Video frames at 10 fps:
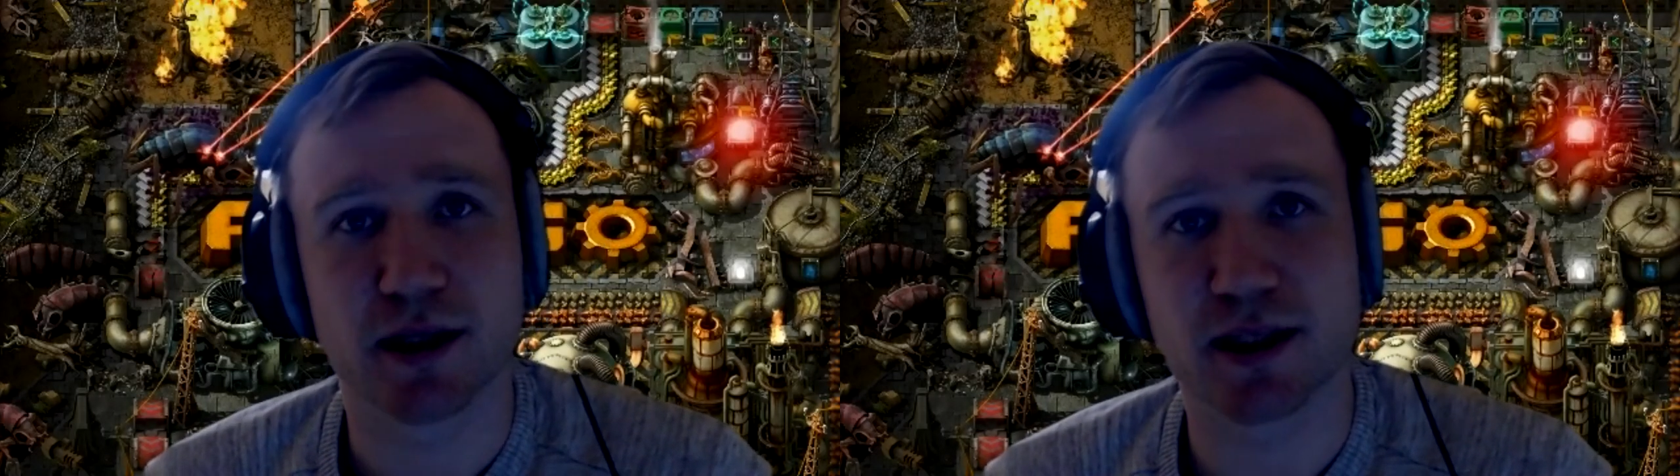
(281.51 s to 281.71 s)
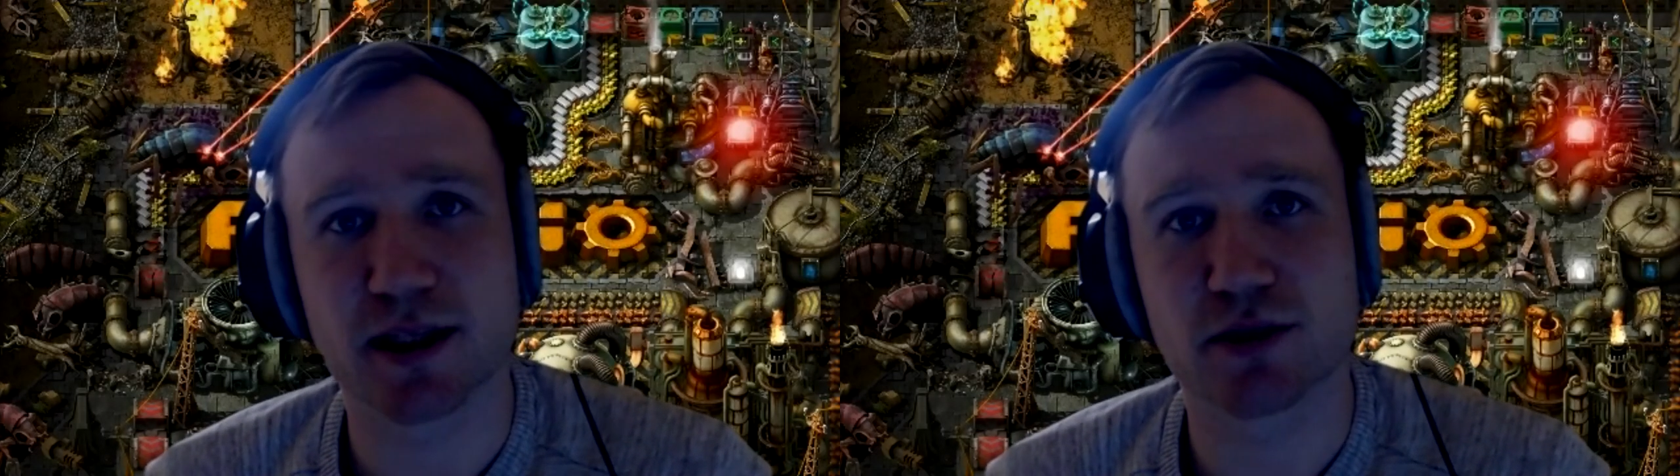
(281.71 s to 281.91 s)

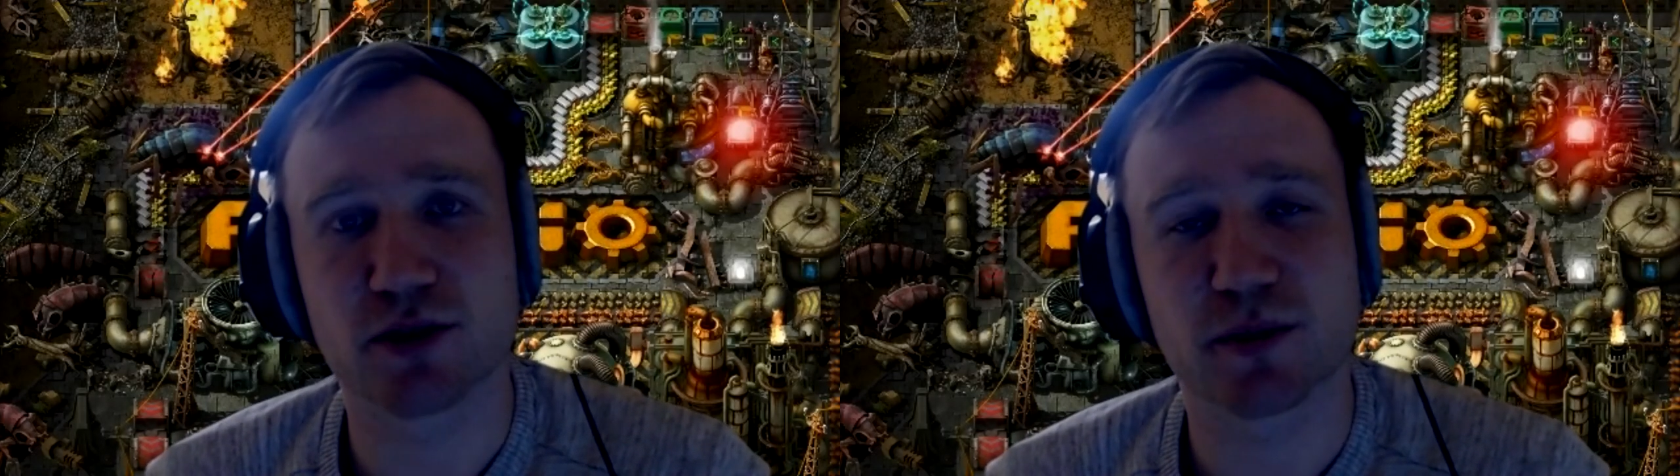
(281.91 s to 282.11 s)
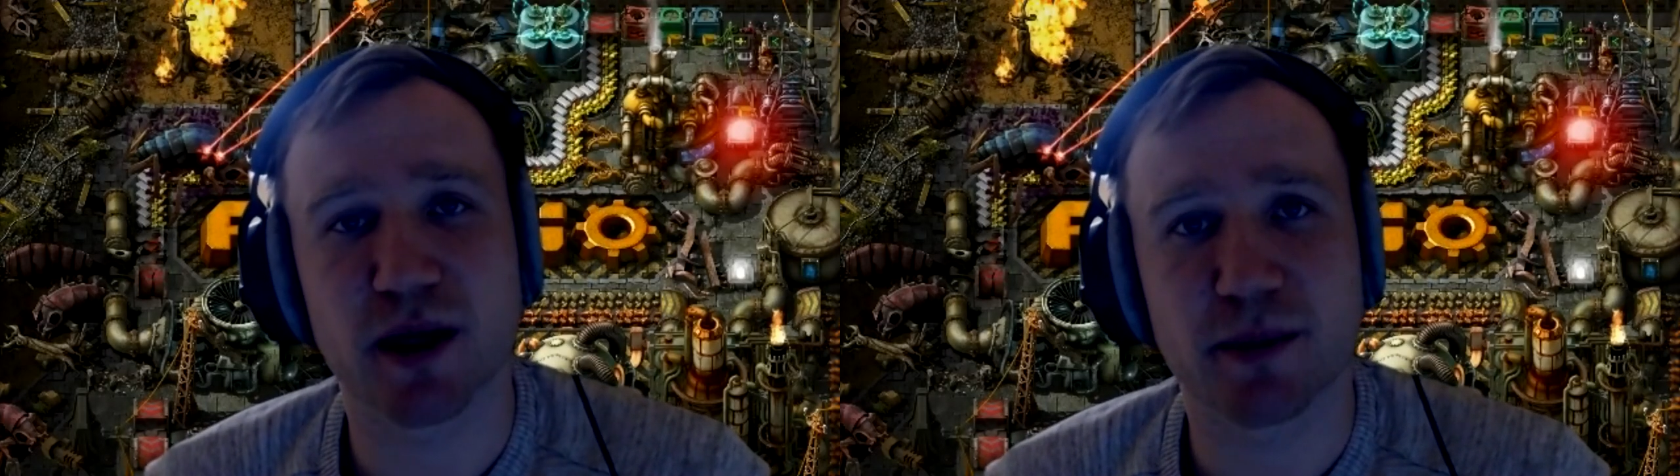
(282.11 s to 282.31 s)
Das ist
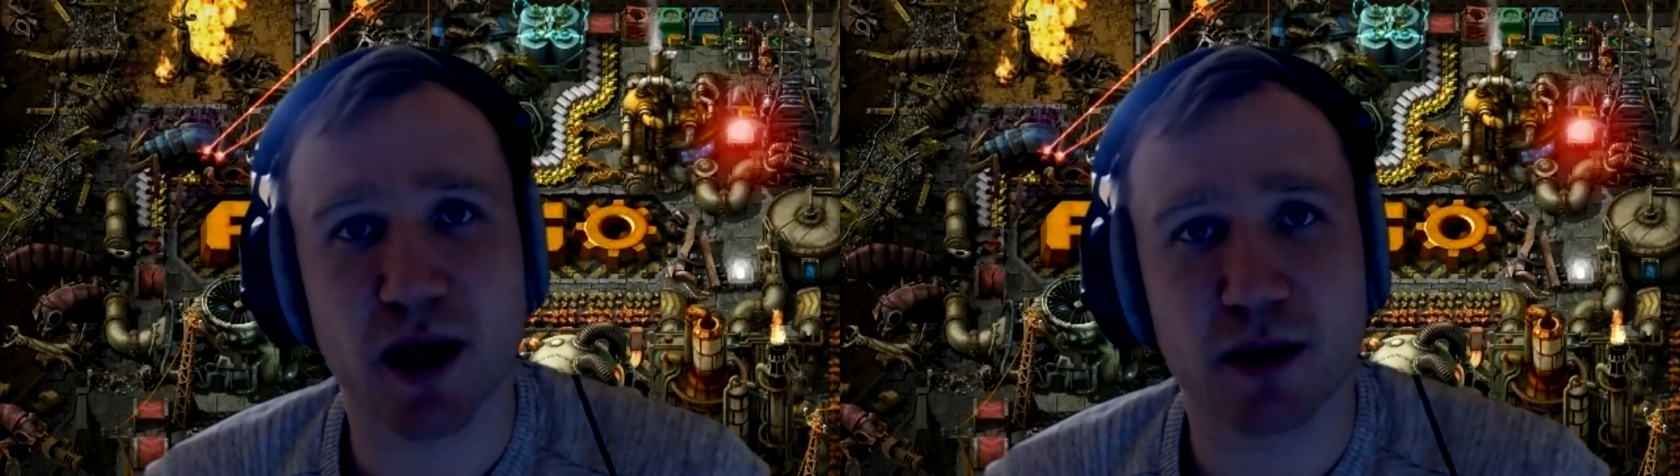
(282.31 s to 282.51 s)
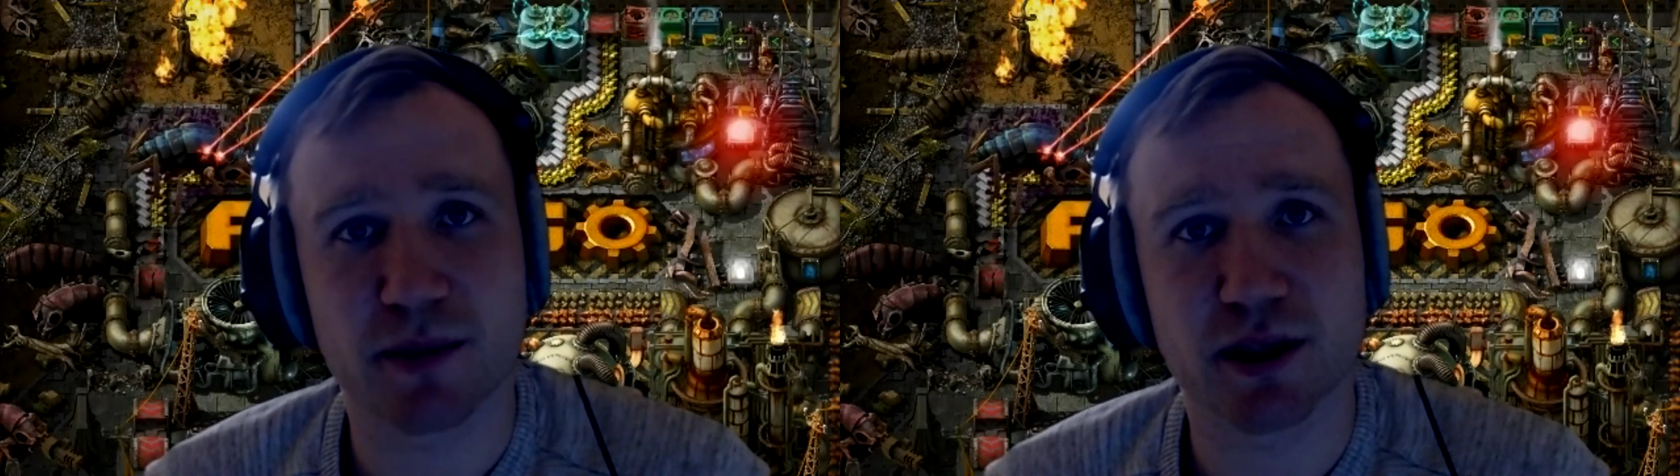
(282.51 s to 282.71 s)
uns bei der
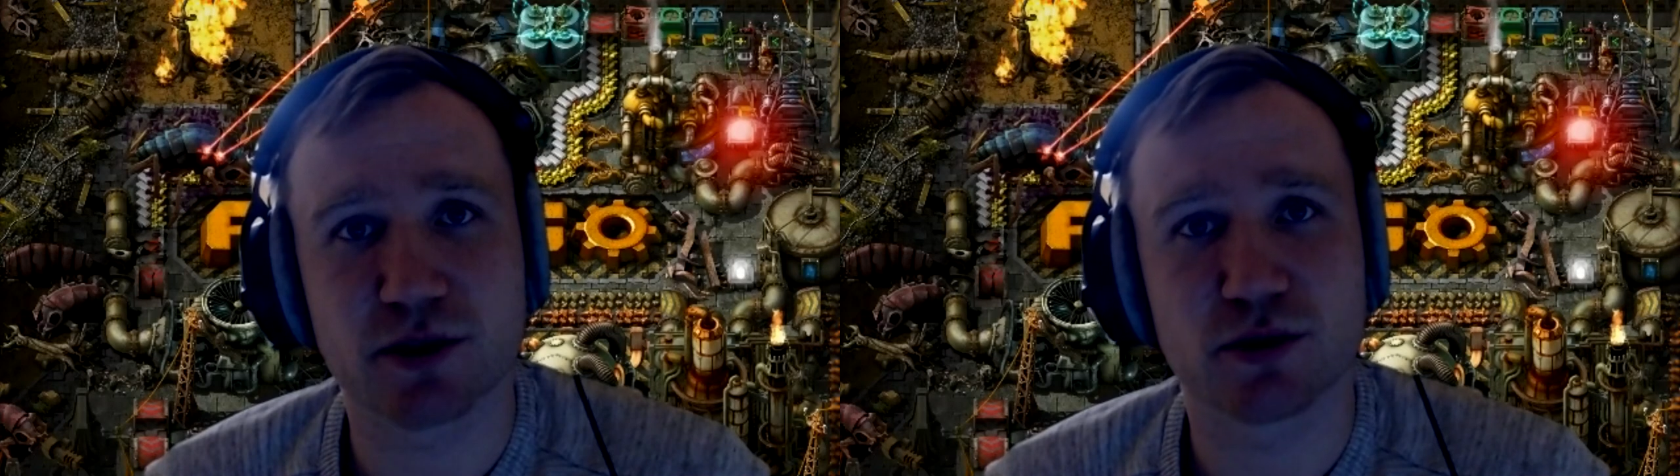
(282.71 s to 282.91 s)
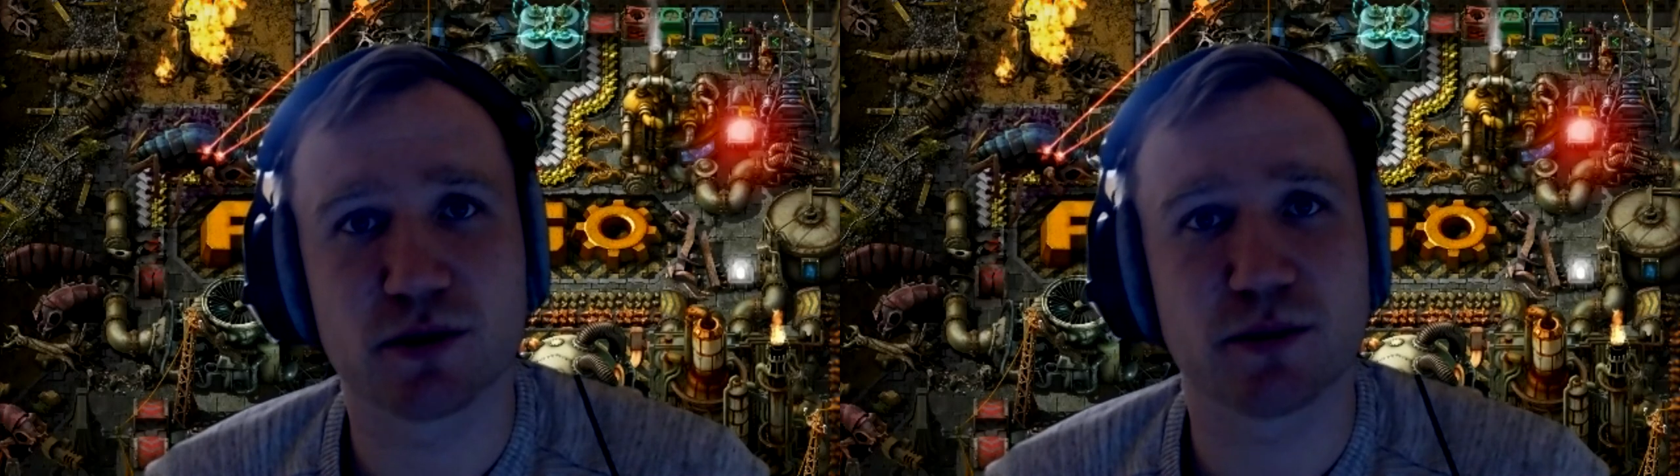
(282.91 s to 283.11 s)

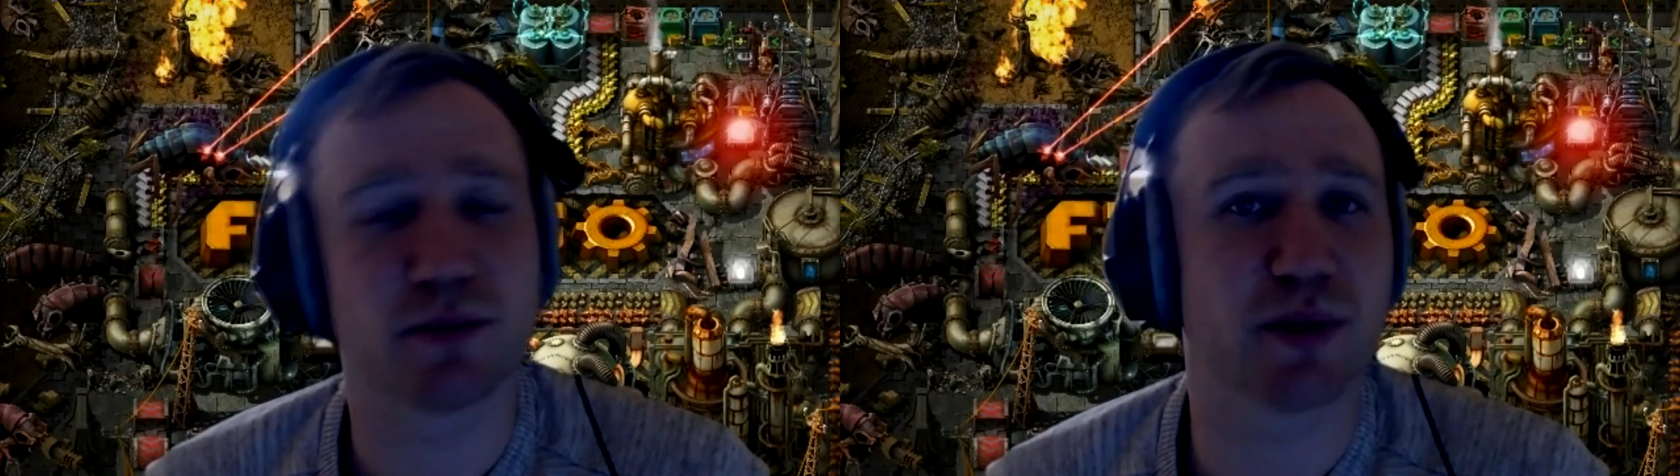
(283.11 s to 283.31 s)
Bearbeitung,